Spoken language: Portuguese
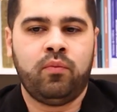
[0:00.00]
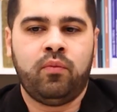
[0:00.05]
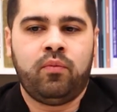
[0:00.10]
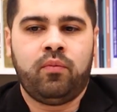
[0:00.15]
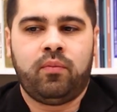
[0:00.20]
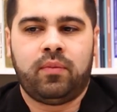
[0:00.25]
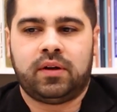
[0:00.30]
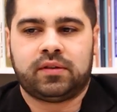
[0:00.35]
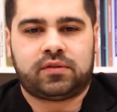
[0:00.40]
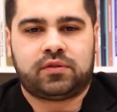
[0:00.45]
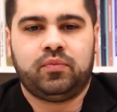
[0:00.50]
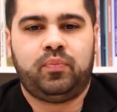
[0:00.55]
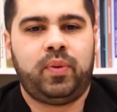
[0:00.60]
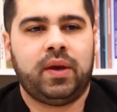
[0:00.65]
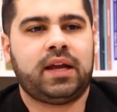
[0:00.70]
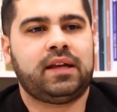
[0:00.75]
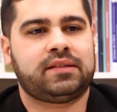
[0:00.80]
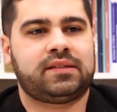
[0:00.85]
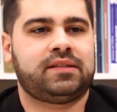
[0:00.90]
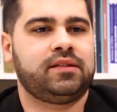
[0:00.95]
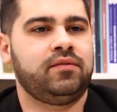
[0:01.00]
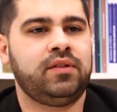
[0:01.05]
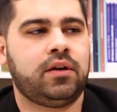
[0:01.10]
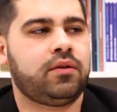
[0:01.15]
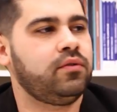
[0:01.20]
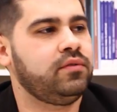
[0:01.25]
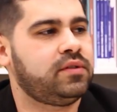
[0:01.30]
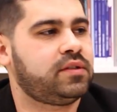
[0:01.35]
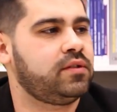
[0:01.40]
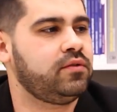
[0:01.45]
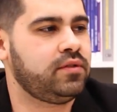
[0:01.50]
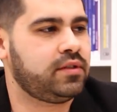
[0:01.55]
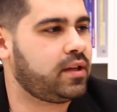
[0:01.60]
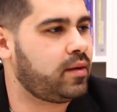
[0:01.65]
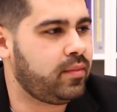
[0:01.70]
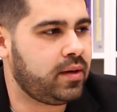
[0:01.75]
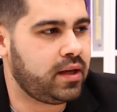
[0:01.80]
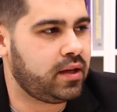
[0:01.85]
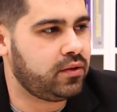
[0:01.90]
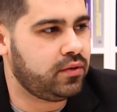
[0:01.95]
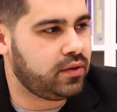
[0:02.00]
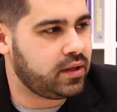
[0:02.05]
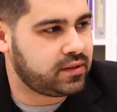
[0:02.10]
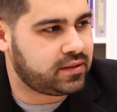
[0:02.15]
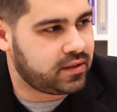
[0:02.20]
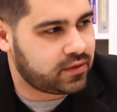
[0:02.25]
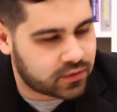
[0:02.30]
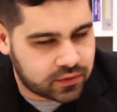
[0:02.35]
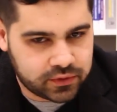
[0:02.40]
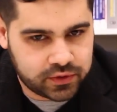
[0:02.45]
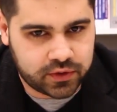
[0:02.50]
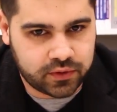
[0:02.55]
com uma superação da condição de trabalhadores.